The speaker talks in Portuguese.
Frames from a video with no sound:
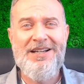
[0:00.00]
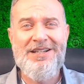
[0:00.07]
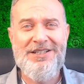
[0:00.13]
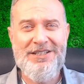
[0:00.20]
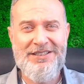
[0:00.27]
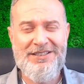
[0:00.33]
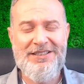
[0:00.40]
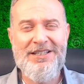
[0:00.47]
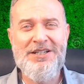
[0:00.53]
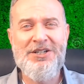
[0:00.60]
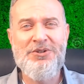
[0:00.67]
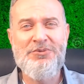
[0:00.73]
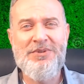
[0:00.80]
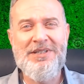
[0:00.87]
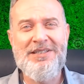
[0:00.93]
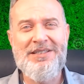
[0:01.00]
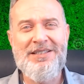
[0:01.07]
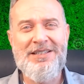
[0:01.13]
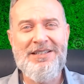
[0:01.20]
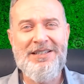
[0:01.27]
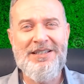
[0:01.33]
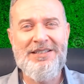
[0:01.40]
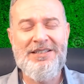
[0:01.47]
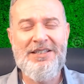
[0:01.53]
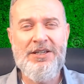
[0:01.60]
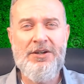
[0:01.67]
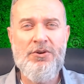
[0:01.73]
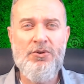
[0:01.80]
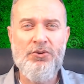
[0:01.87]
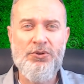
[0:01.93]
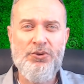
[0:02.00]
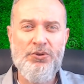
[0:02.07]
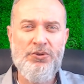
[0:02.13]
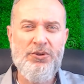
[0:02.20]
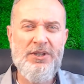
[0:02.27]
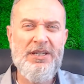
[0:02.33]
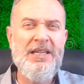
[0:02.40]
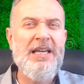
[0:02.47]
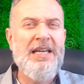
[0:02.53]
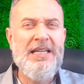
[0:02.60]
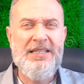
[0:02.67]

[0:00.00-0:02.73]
gestão esse esse controle